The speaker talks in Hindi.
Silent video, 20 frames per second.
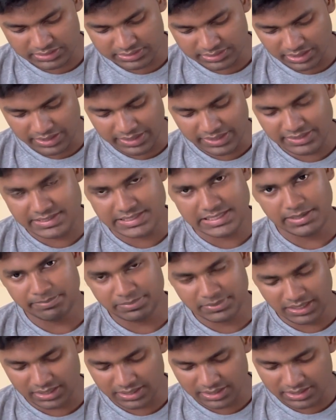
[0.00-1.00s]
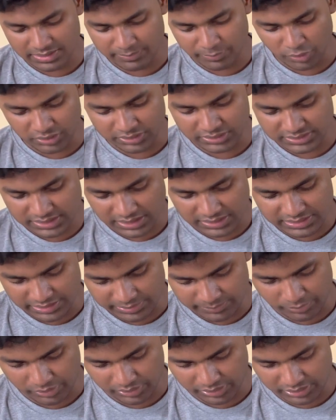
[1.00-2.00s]
हर एक स्टेप करना बहुत ज़्यादा
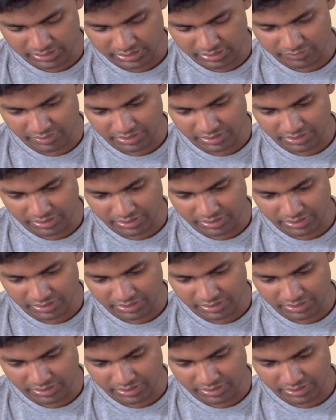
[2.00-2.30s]
इंपॉर्टेंट है